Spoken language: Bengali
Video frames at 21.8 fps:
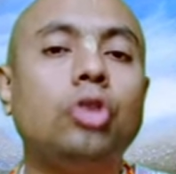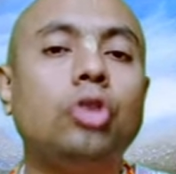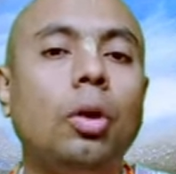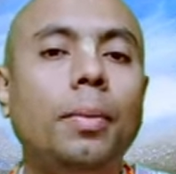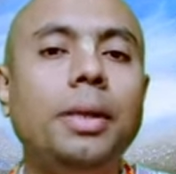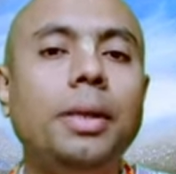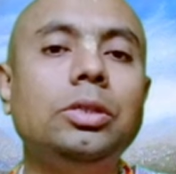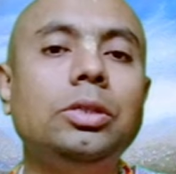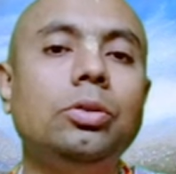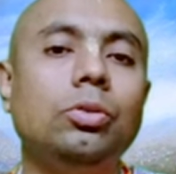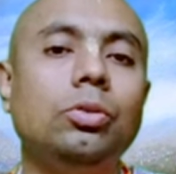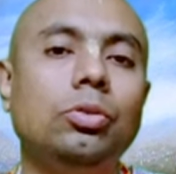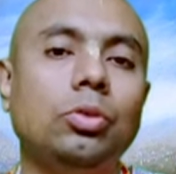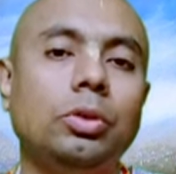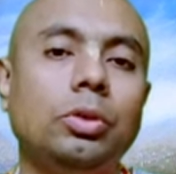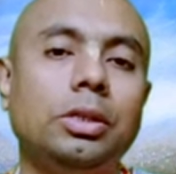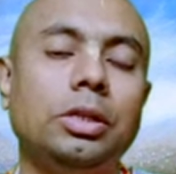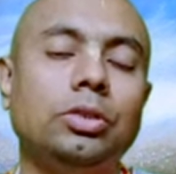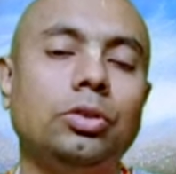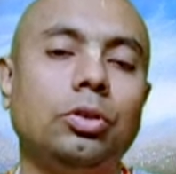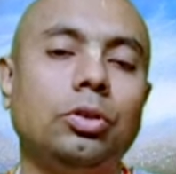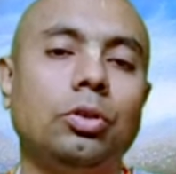সমাজের
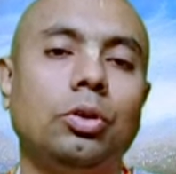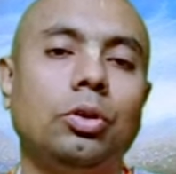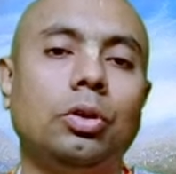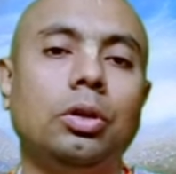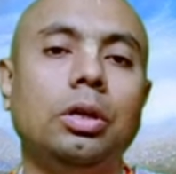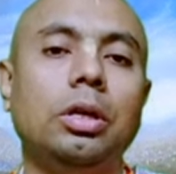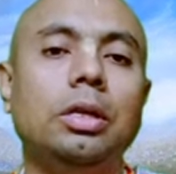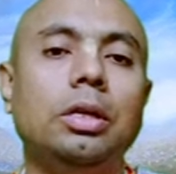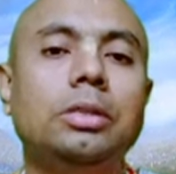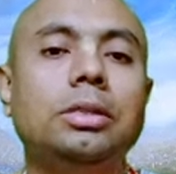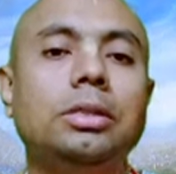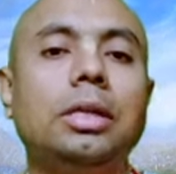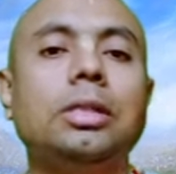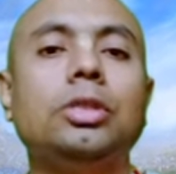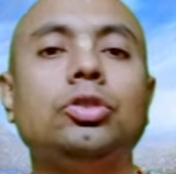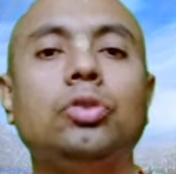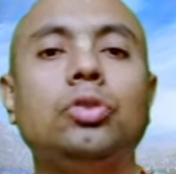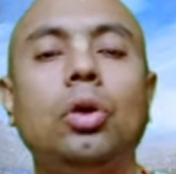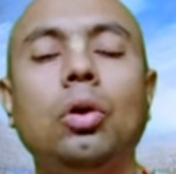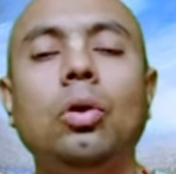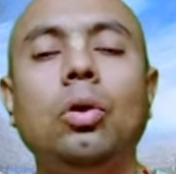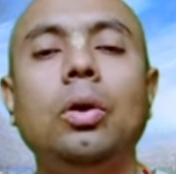উন্নতির জন্য
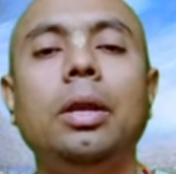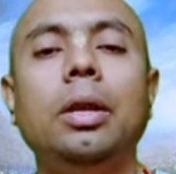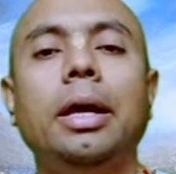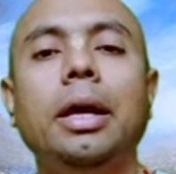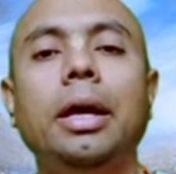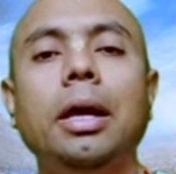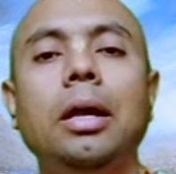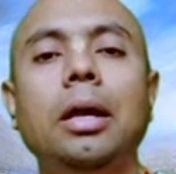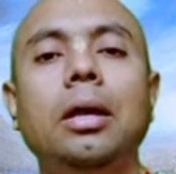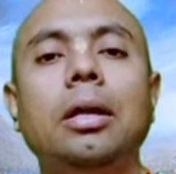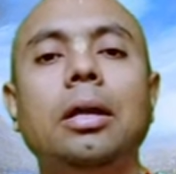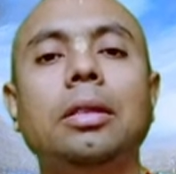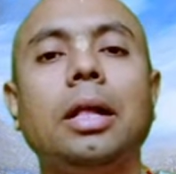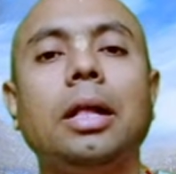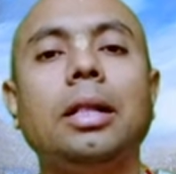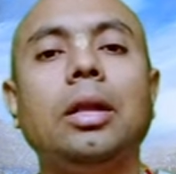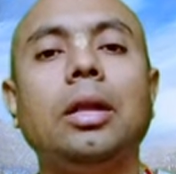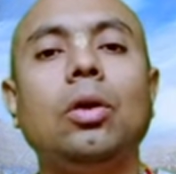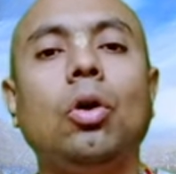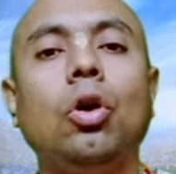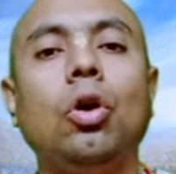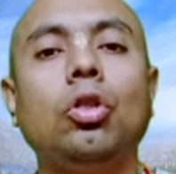যাতে সকলে
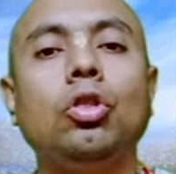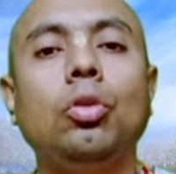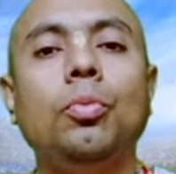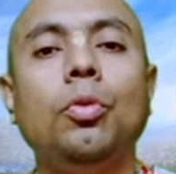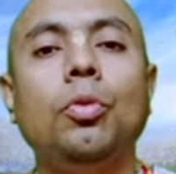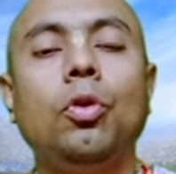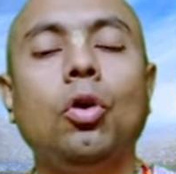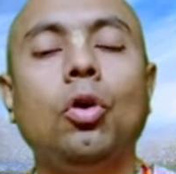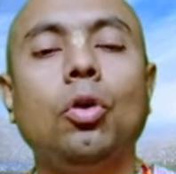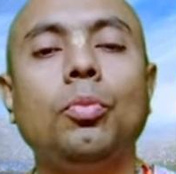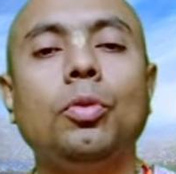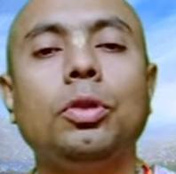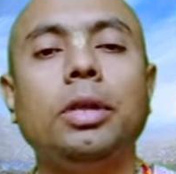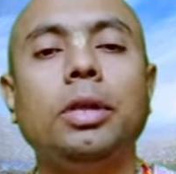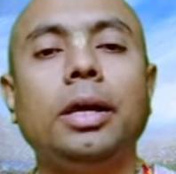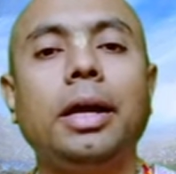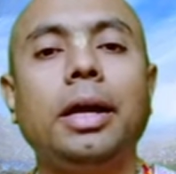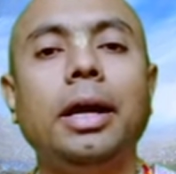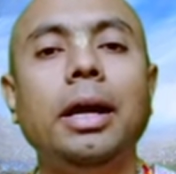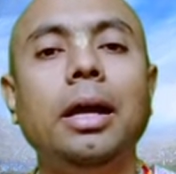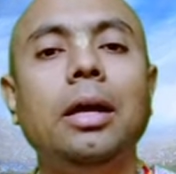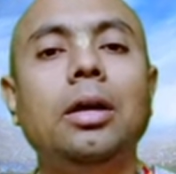তাদের কর্তব্য কর্ম
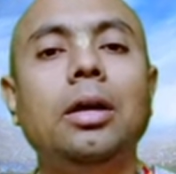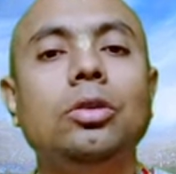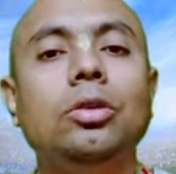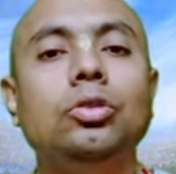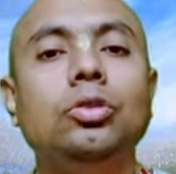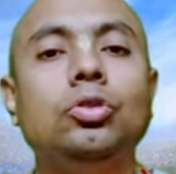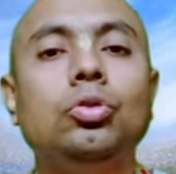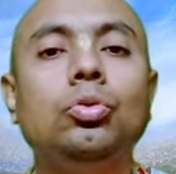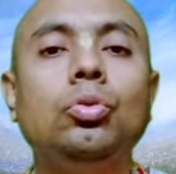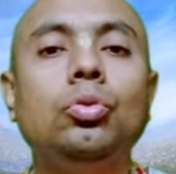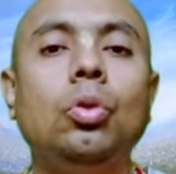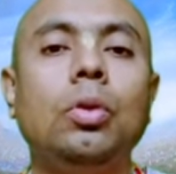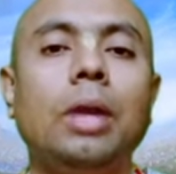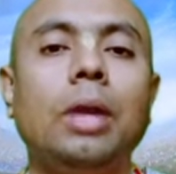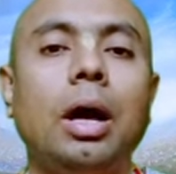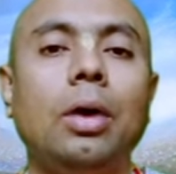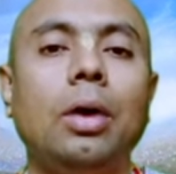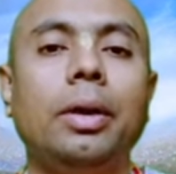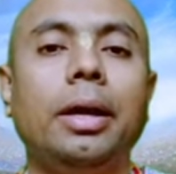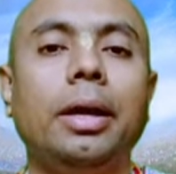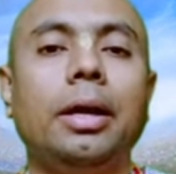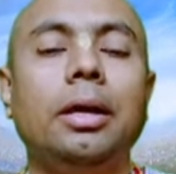থেকে চ্যুত
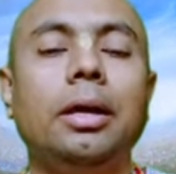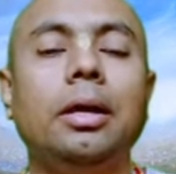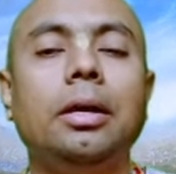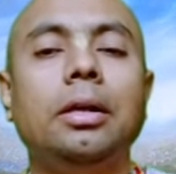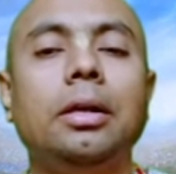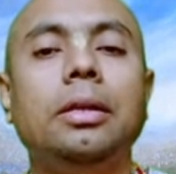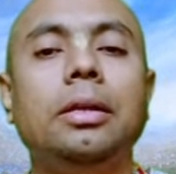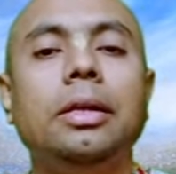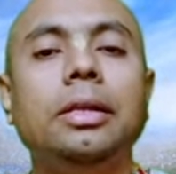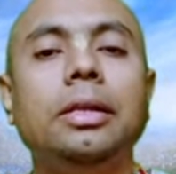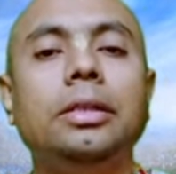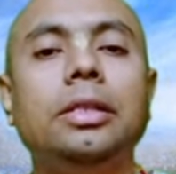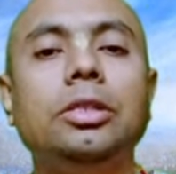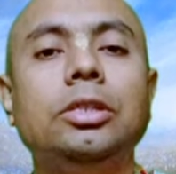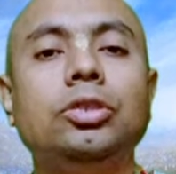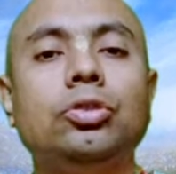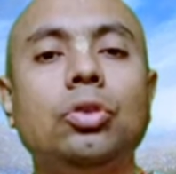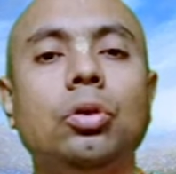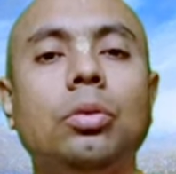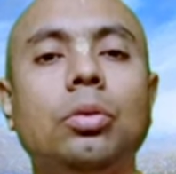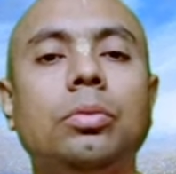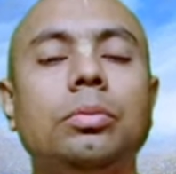না হয়ে
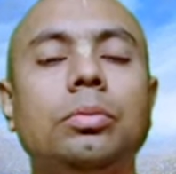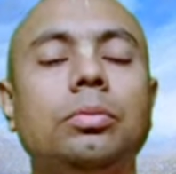নির্দিষ্ট